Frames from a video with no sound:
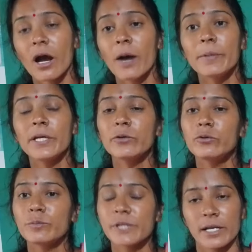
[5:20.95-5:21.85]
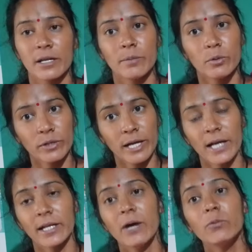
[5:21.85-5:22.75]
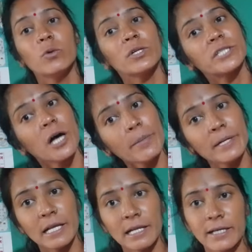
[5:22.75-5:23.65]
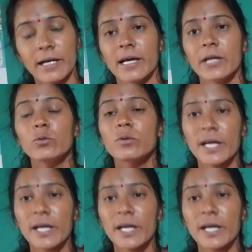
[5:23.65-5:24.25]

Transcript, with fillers: अपने यूट्यूब चैनल में वो डालना वो सब इलीगल है तू